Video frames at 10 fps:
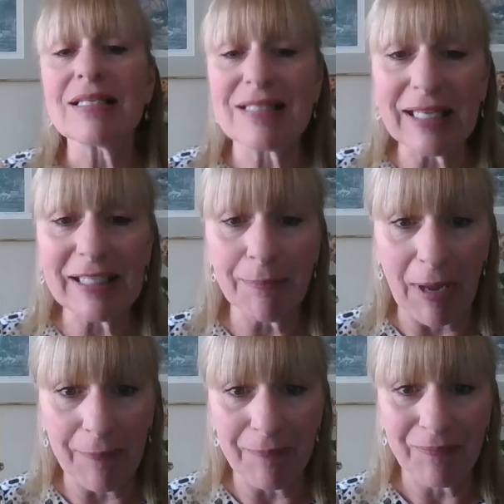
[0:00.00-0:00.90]
Ça
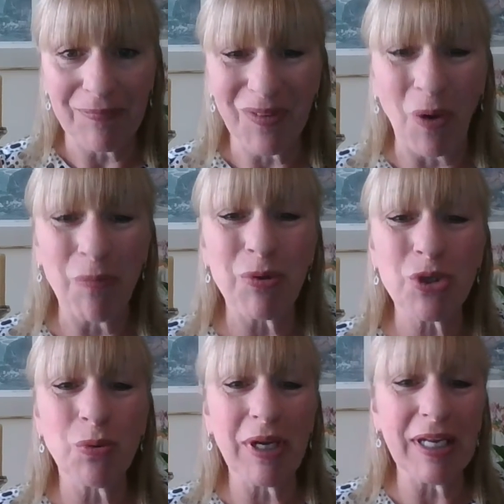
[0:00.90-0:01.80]
dépend. On peut
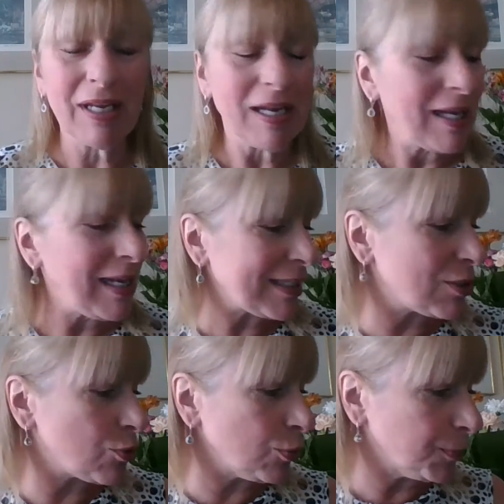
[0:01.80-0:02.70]
jouer
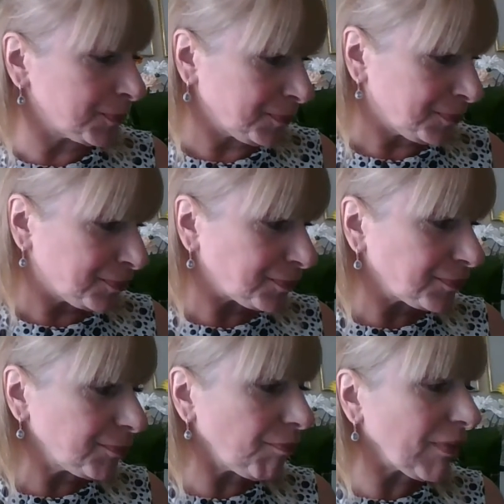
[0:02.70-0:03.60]
là-dessus.
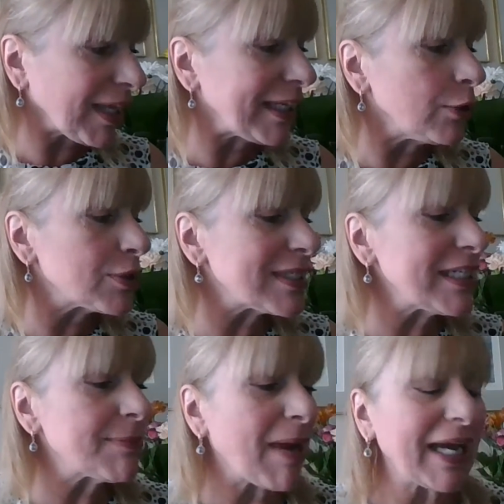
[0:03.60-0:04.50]
Il
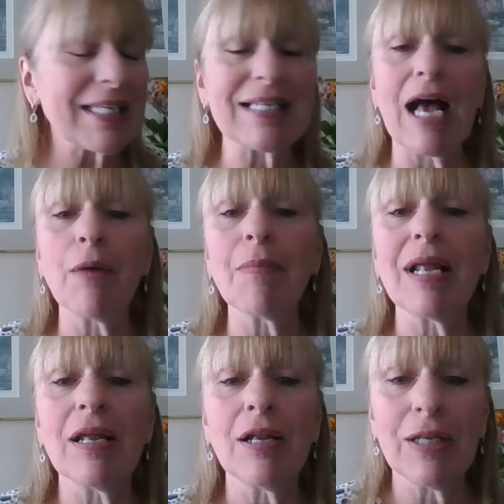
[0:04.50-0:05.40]
utilise par exemple
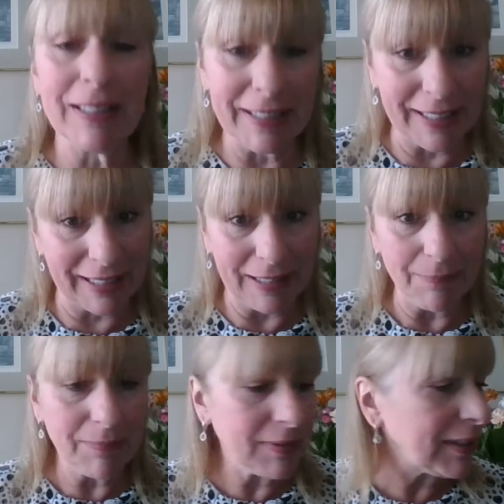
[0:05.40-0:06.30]
les
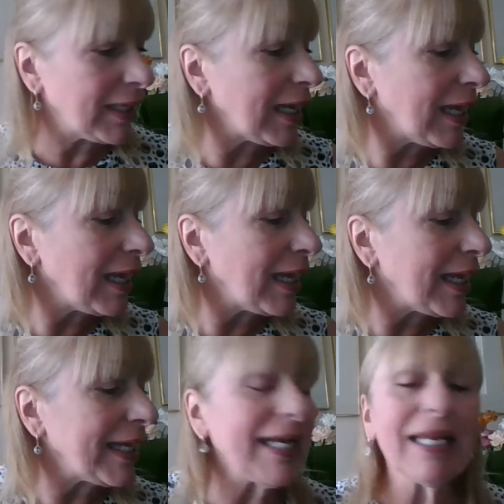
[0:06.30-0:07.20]
rimes
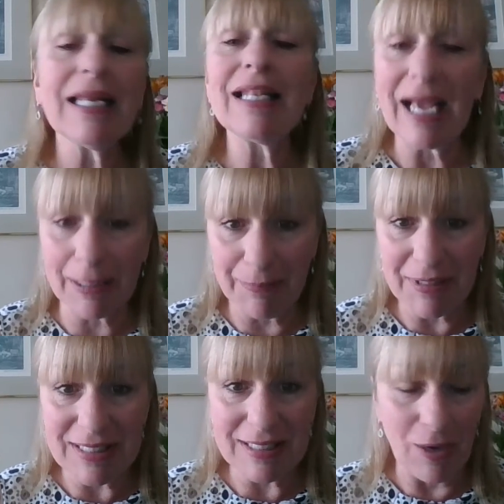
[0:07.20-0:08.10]
et la
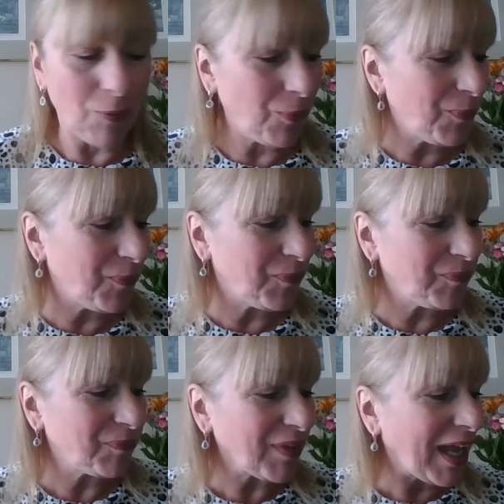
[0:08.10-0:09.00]
répétition.
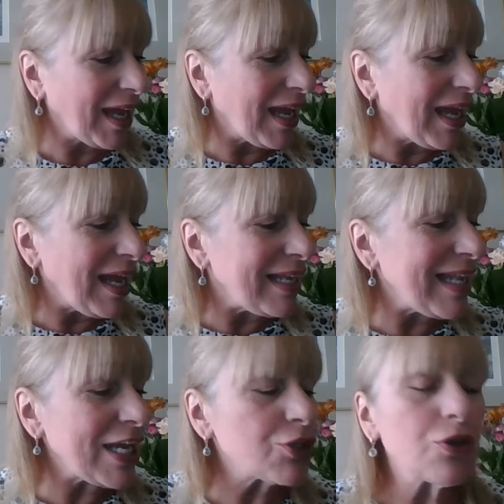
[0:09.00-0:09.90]

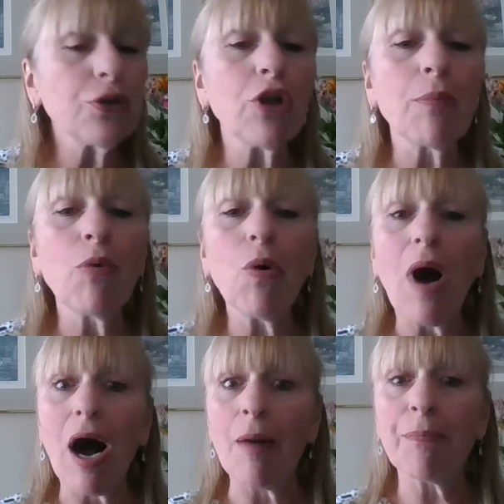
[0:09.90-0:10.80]
Les jeux de
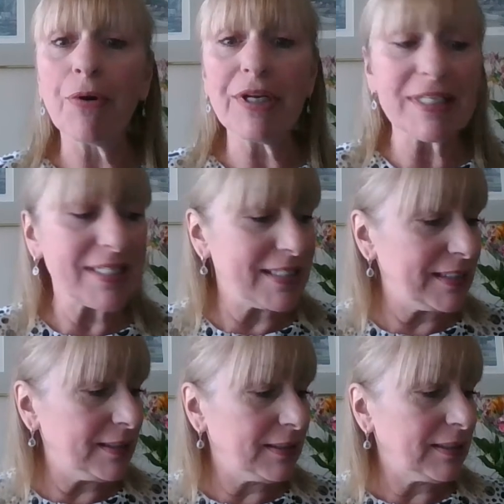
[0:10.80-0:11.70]
mots en poésie.
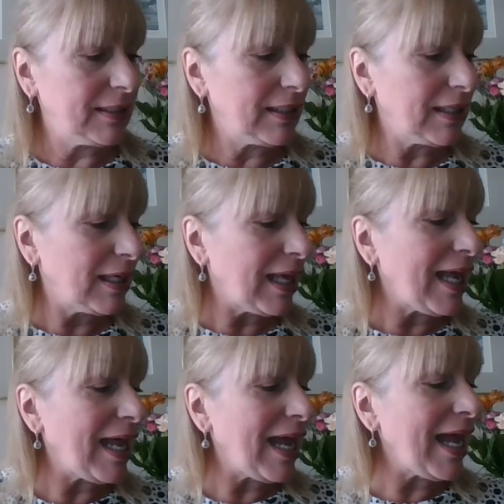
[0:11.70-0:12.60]

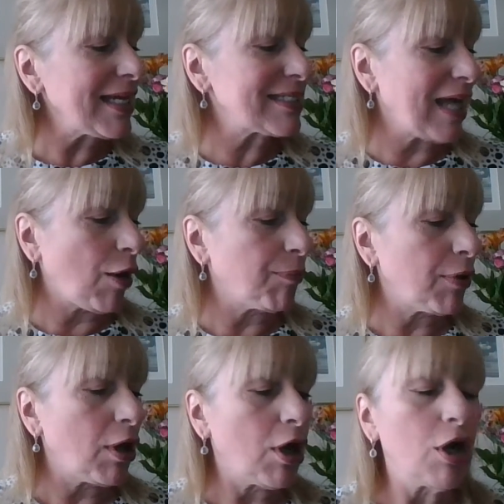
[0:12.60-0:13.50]
Exemple,
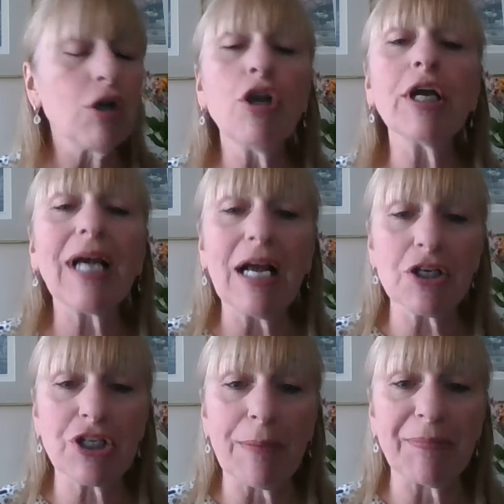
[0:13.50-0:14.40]
le grand
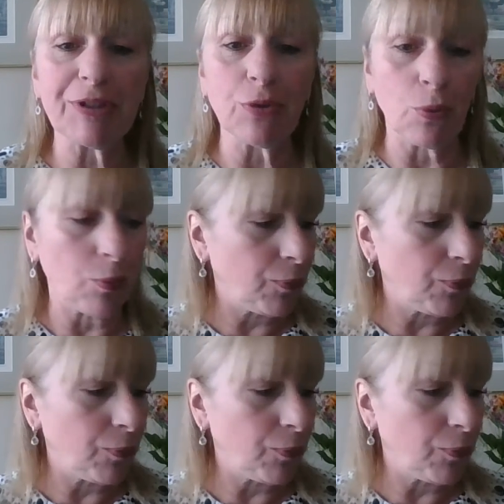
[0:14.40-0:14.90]
chapiteau.